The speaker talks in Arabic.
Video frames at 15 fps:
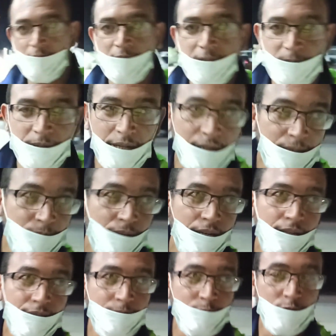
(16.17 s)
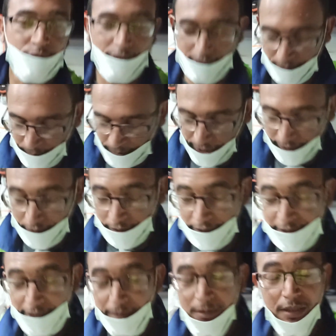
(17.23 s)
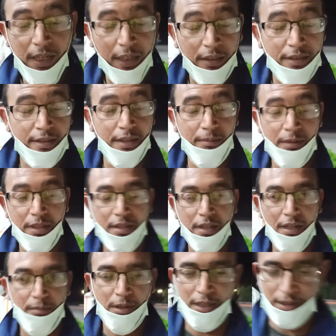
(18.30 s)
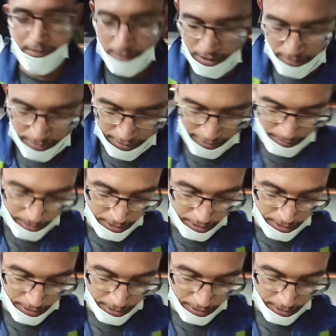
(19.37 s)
بسم الله الرحمن الرحيم وتحياتكم تحية الإسلام والسلام السلام عليكم ورحمة الله